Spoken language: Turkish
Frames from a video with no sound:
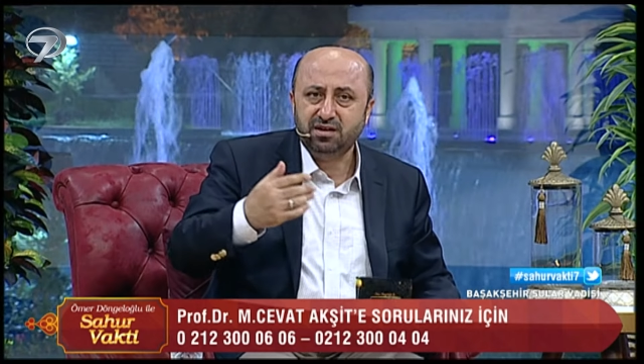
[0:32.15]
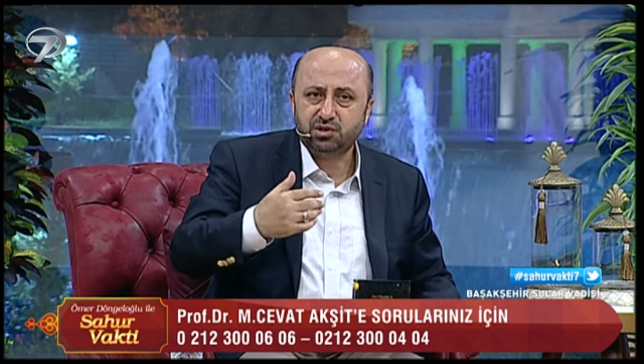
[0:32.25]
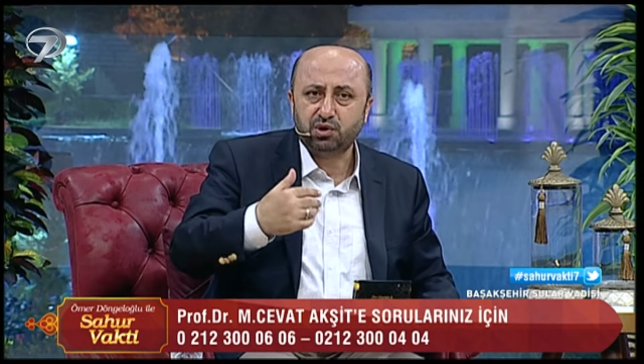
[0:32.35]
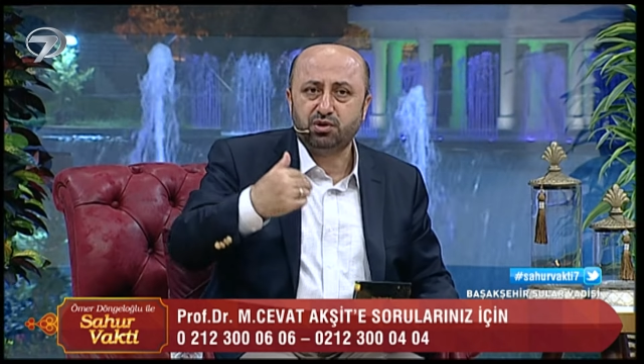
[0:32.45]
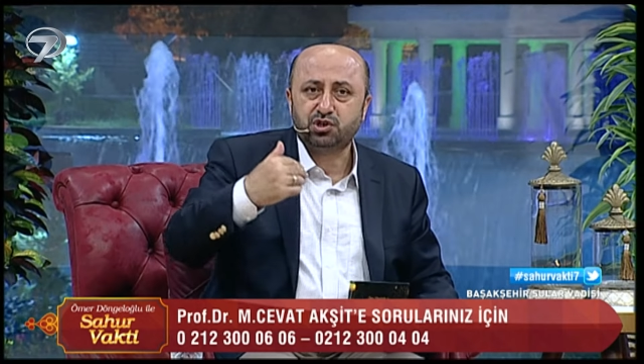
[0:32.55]

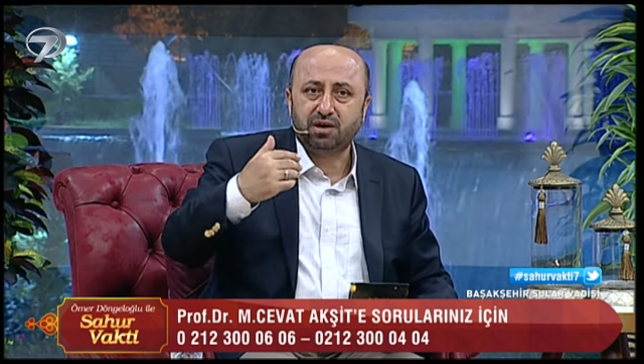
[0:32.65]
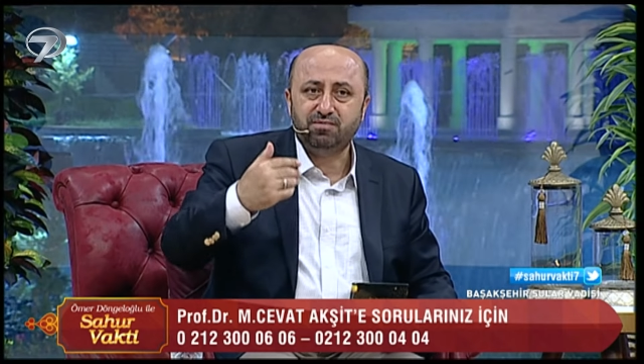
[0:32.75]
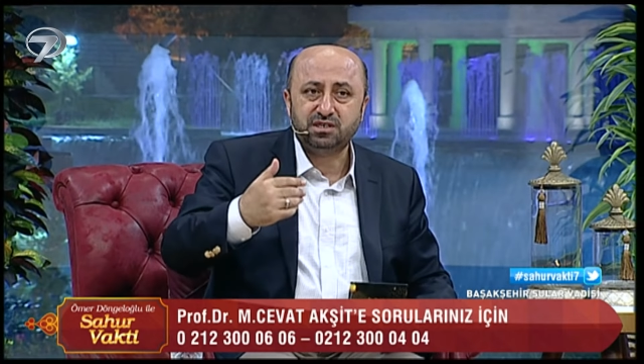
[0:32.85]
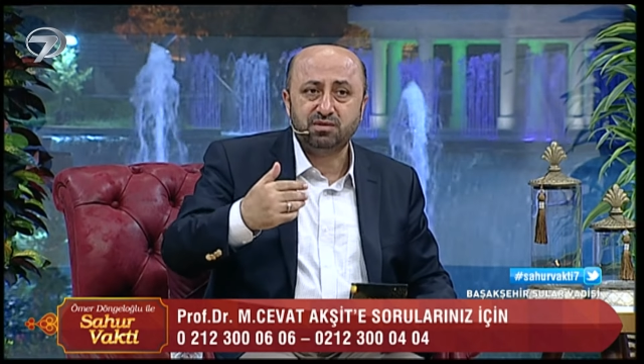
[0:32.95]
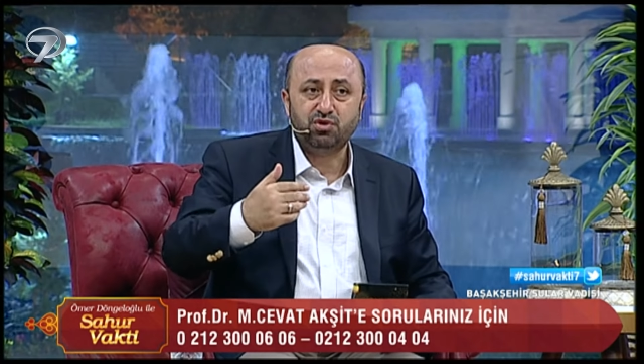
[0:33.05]
Sonuçta
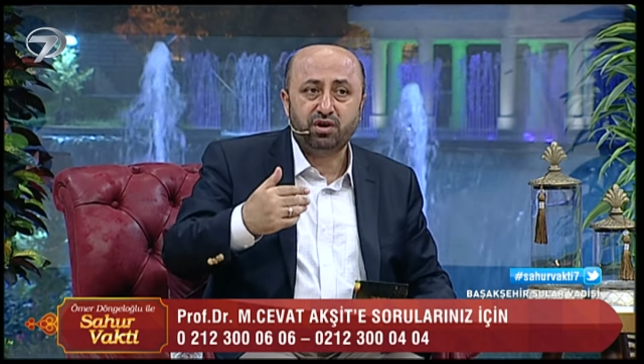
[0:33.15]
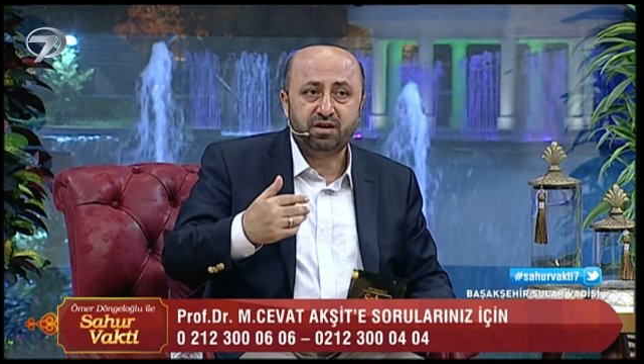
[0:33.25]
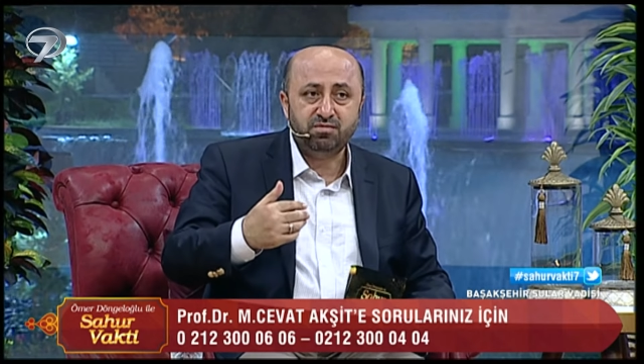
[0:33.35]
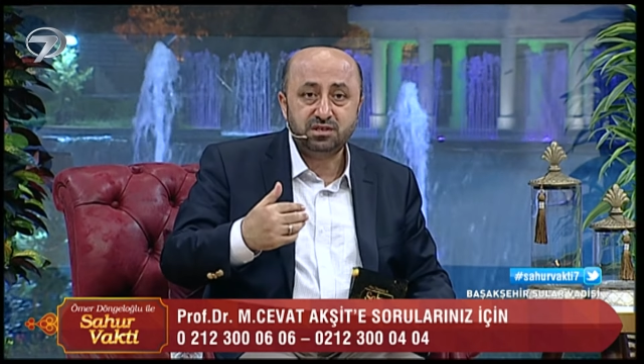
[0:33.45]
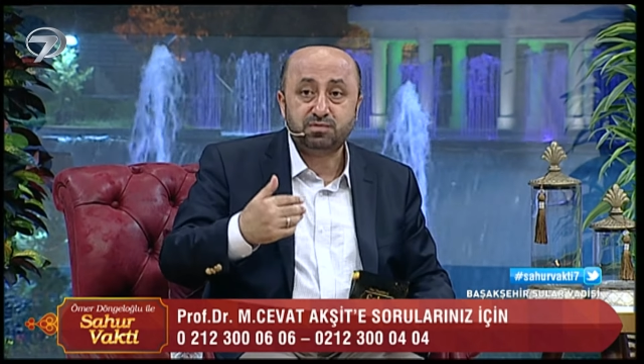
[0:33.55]
bizim
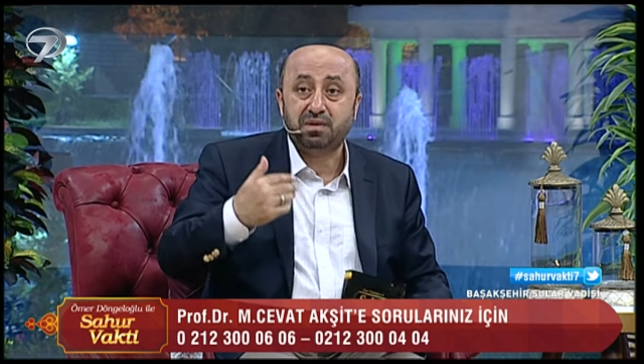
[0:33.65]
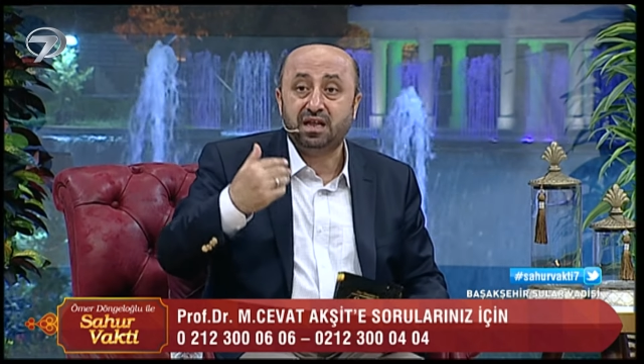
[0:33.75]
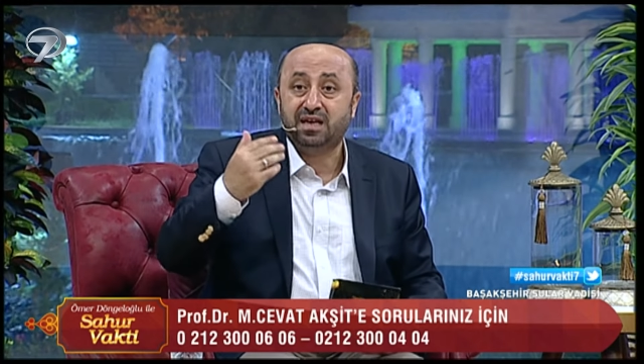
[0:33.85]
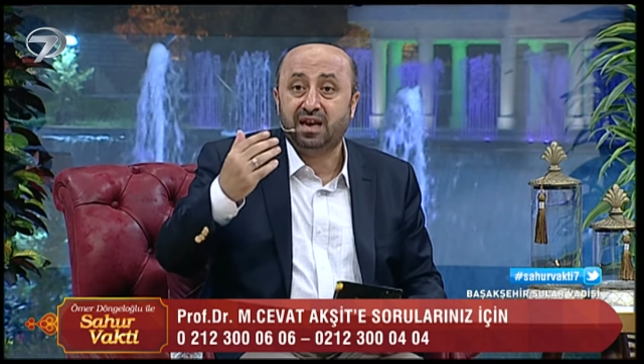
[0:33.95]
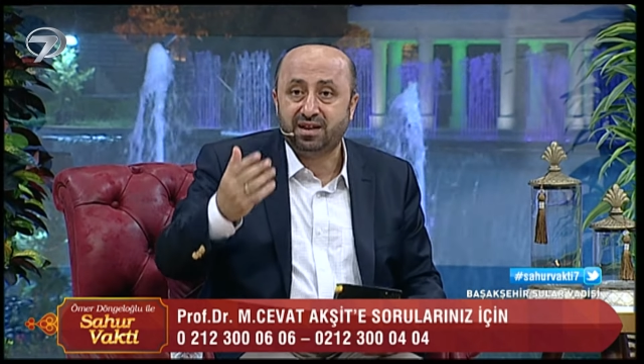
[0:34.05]
görevimiz
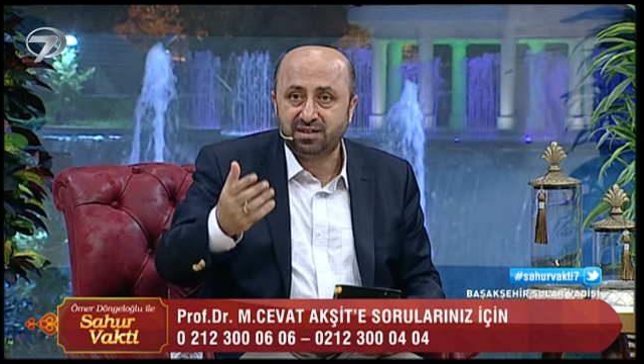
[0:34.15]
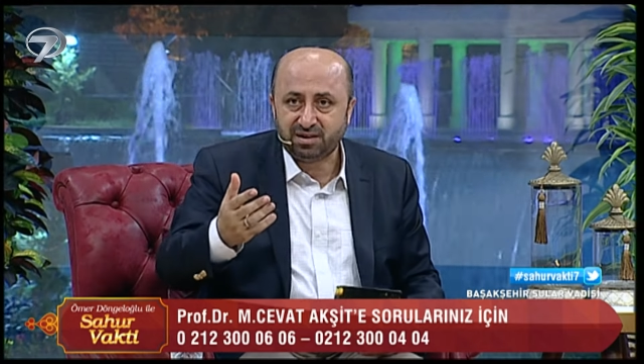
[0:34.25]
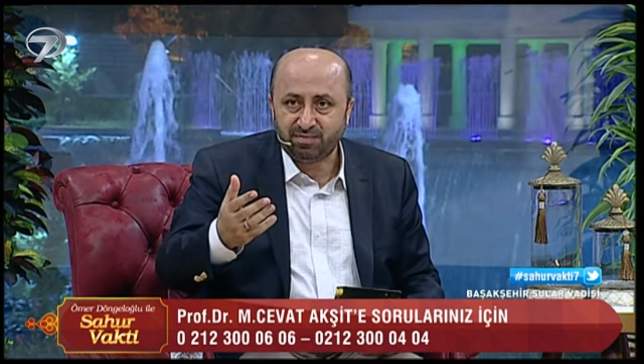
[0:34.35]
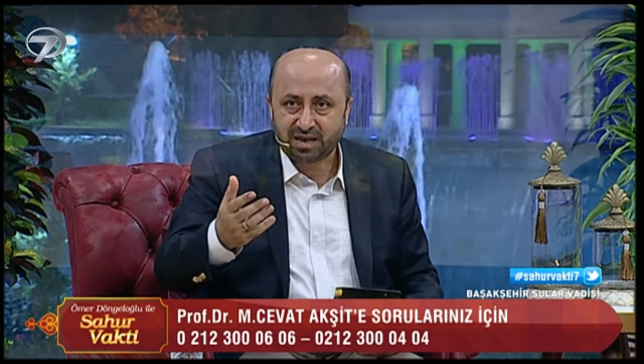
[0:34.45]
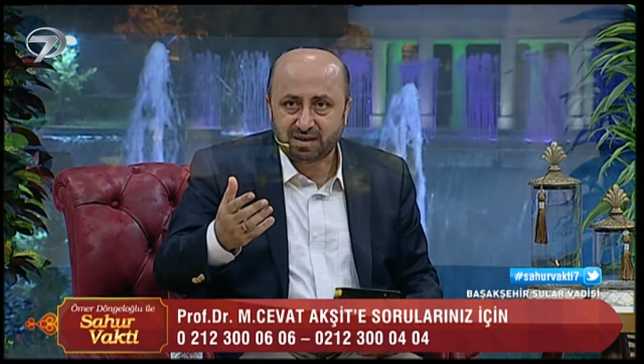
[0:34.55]
bilgilendirmek.